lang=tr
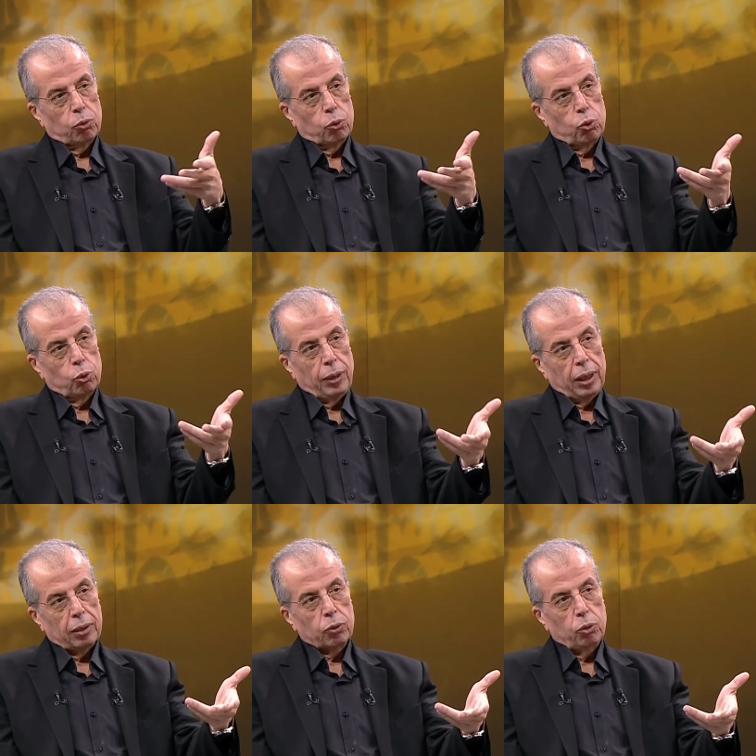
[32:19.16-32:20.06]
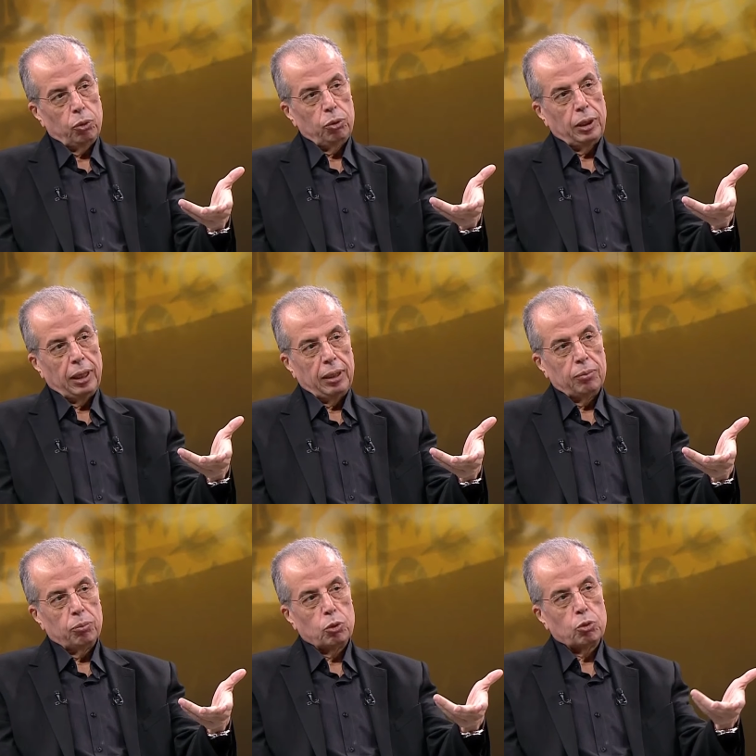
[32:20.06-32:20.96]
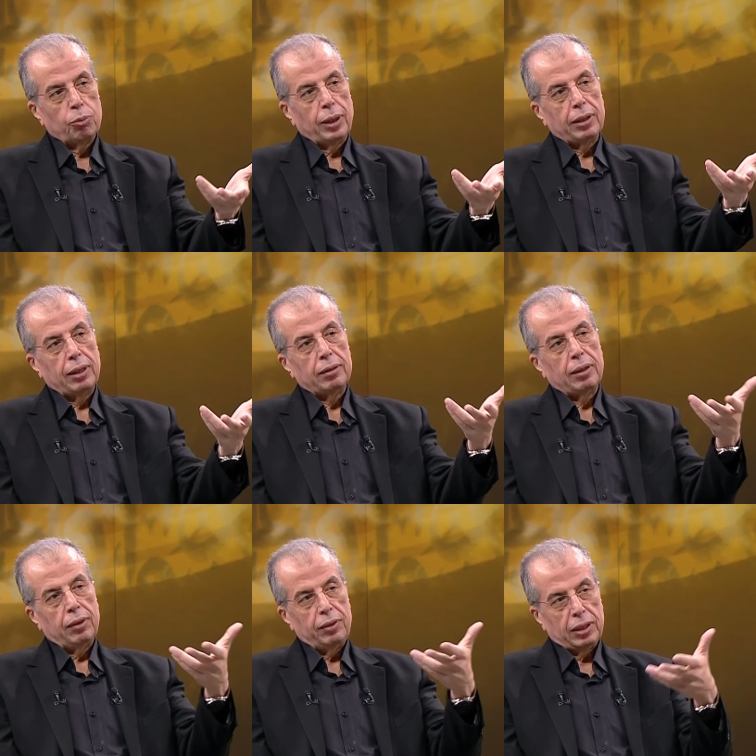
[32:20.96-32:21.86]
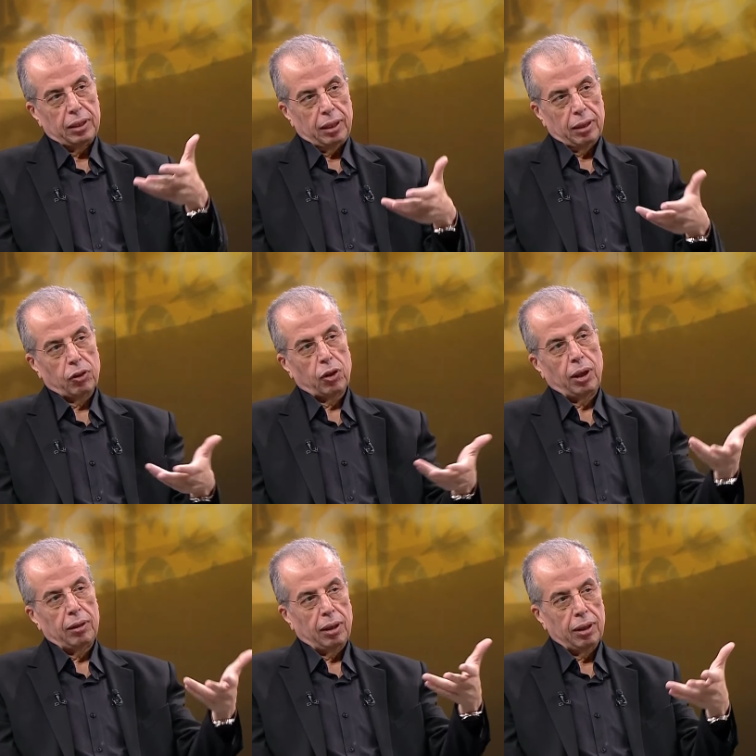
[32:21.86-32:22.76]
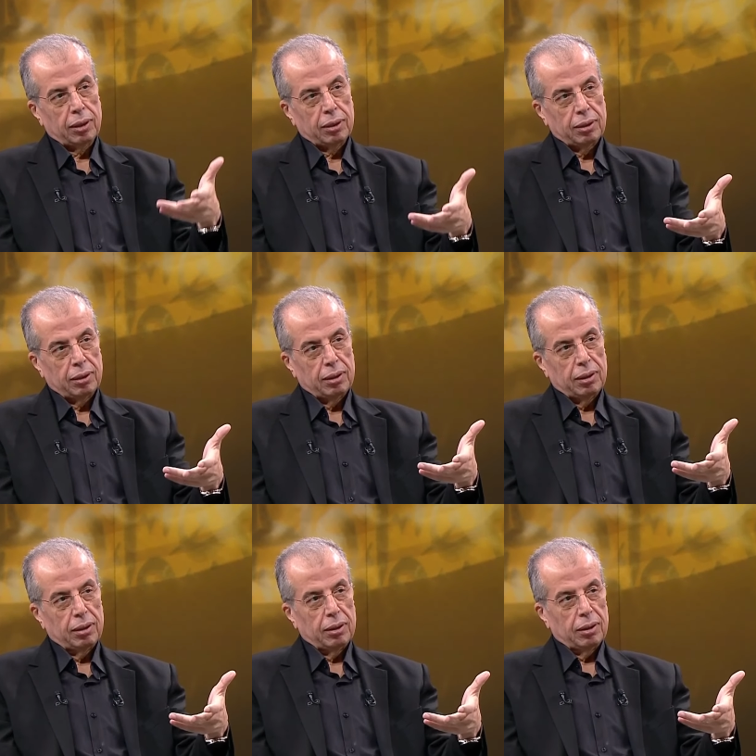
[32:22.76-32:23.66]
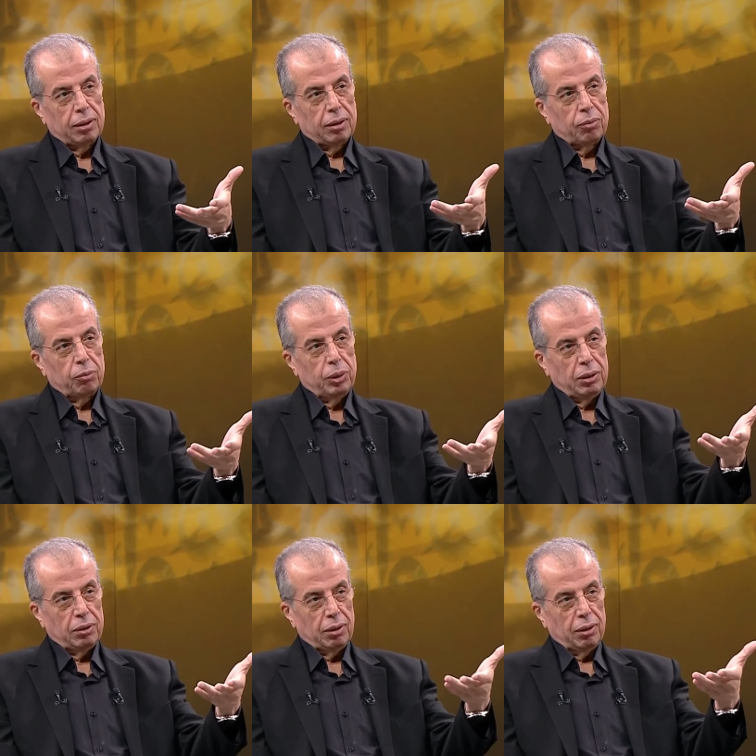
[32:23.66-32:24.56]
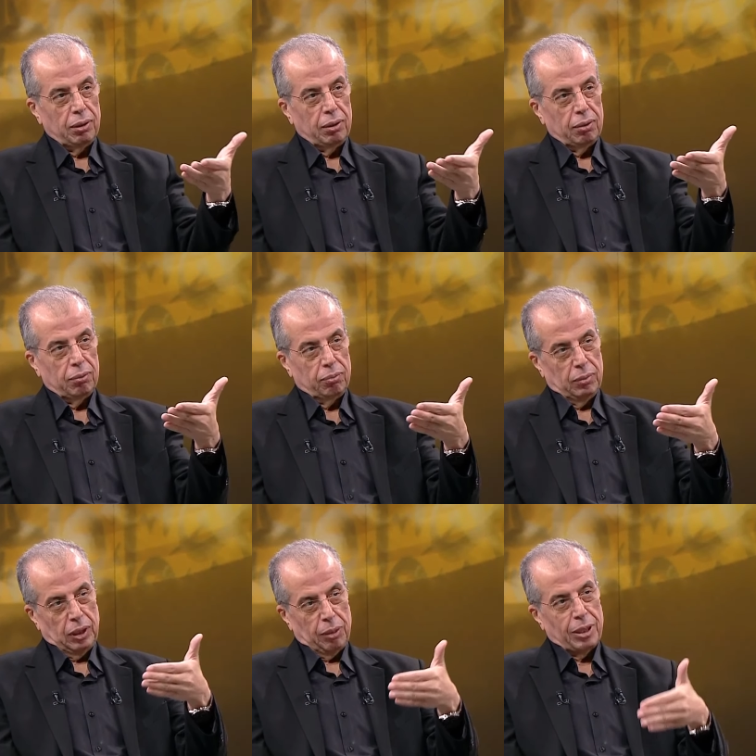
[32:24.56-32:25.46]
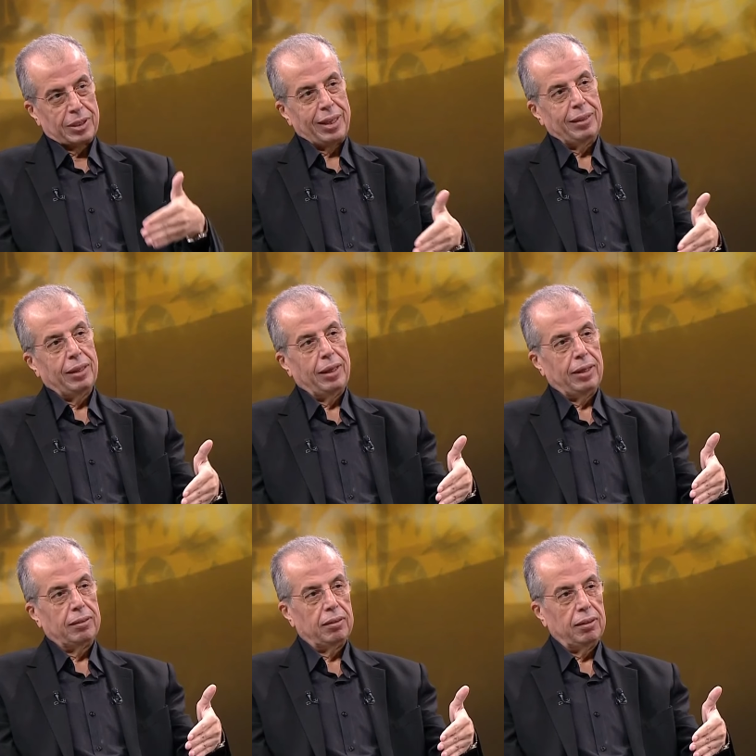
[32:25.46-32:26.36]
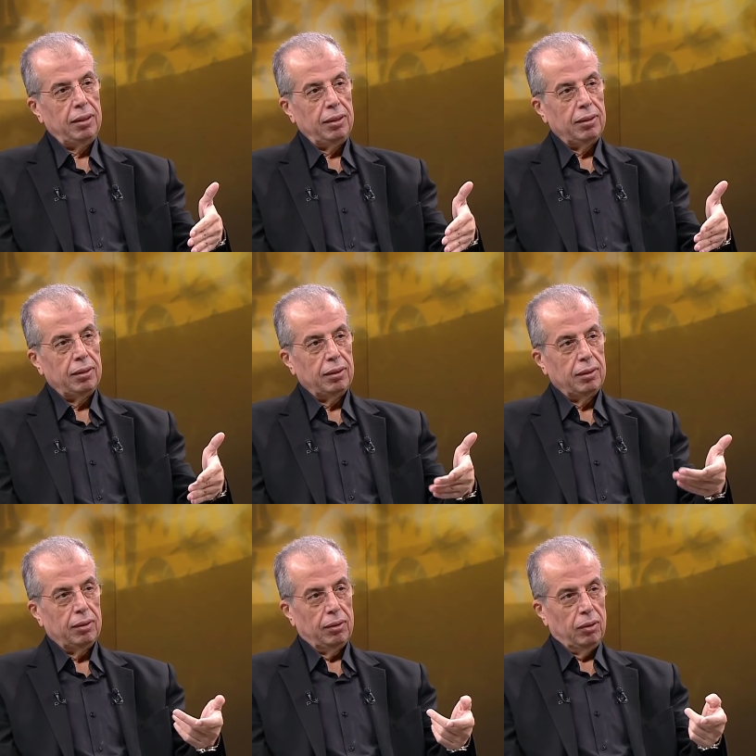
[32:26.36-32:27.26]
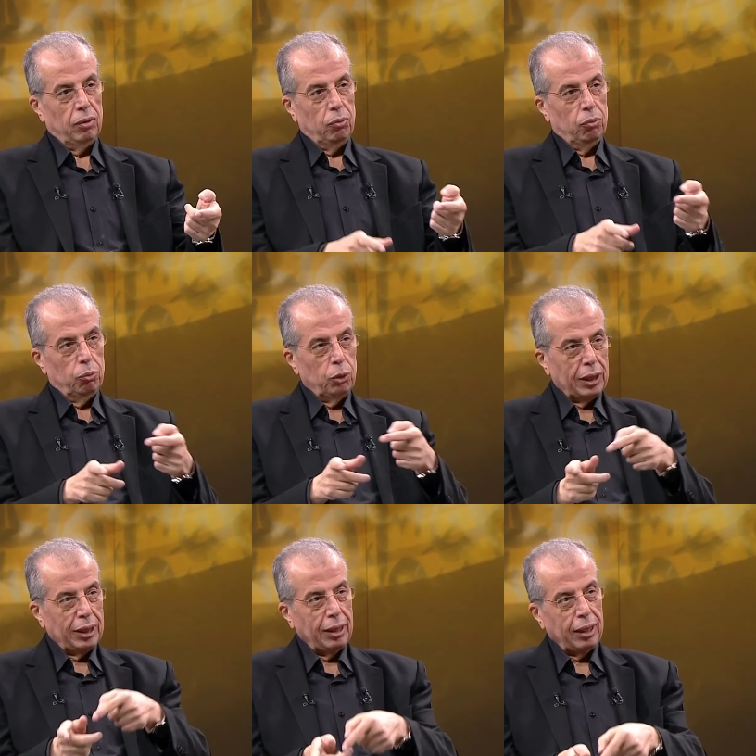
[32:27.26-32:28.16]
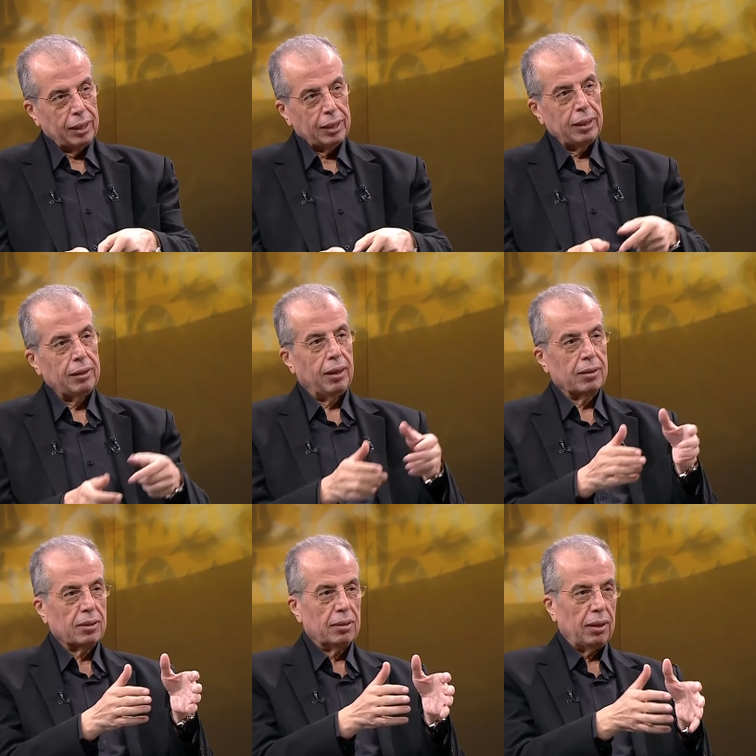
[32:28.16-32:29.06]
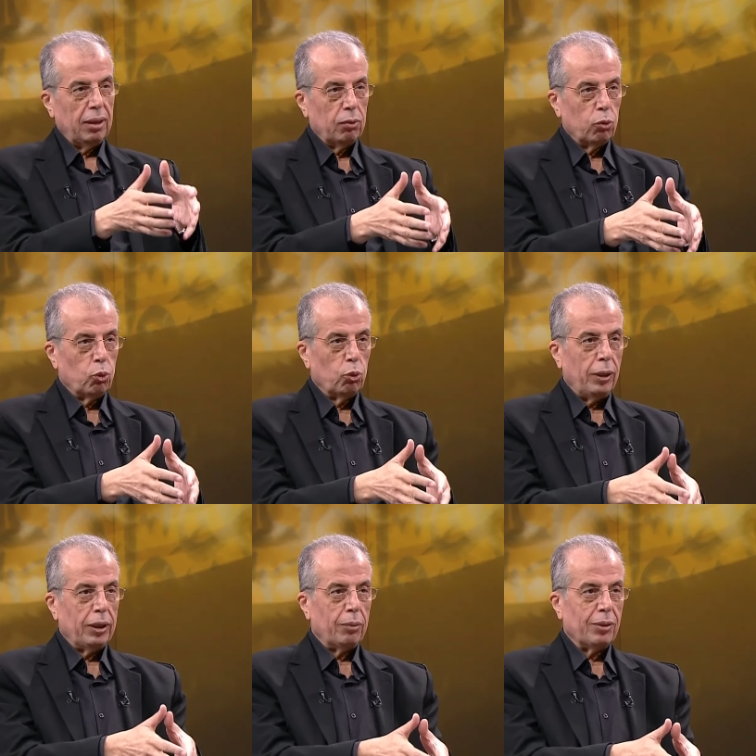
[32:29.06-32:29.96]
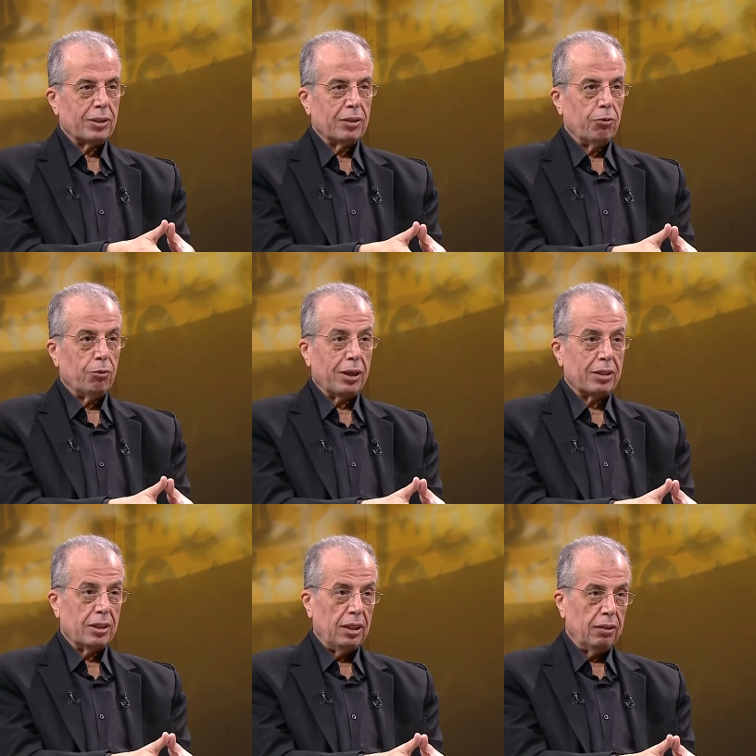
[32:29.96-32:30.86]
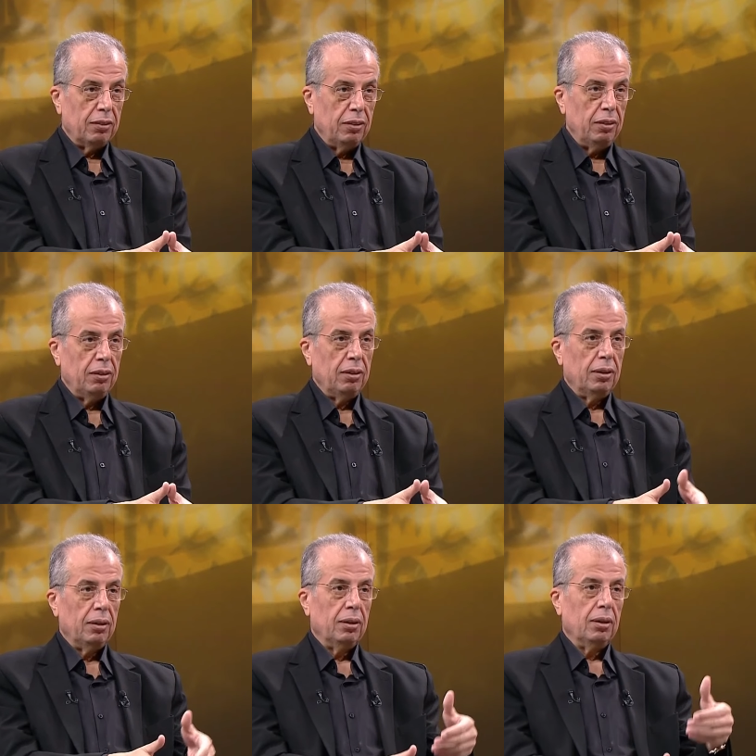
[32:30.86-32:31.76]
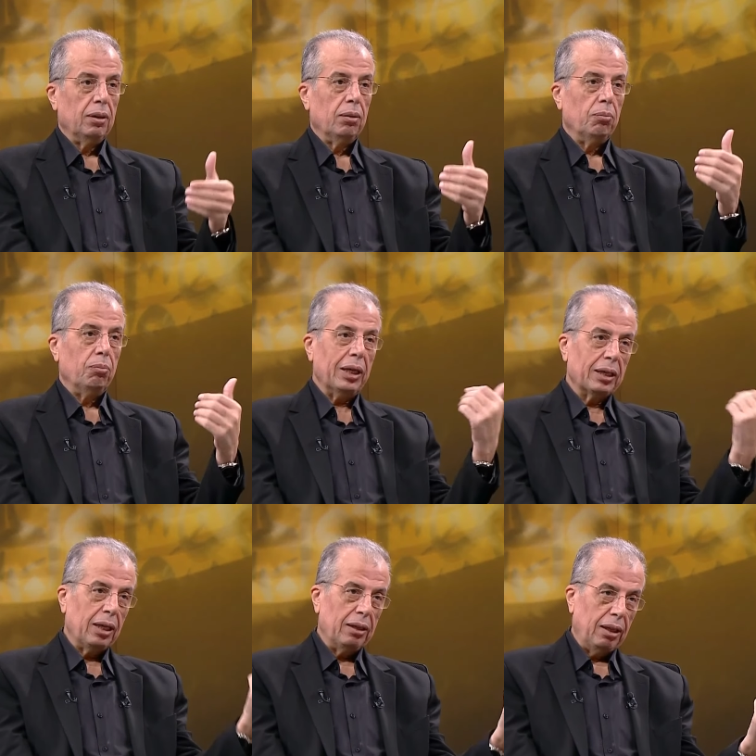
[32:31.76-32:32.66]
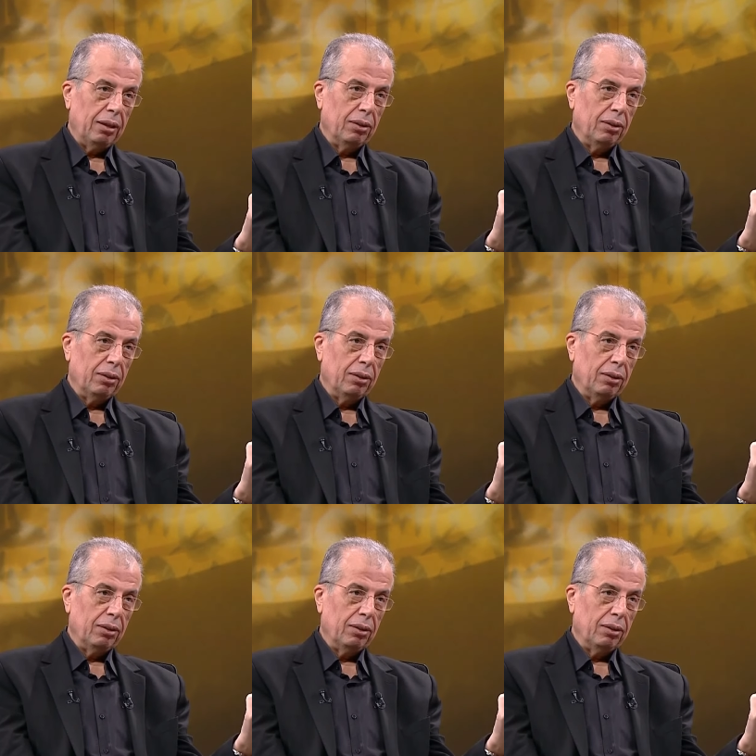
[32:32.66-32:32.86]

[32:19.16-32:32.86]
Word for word: Cuma günü de Müslümanları davet ederek, çağırarak bir e, namaz eda ettiği, buradan hareketle aslında Cuma namazının farziyetinin Mekke'de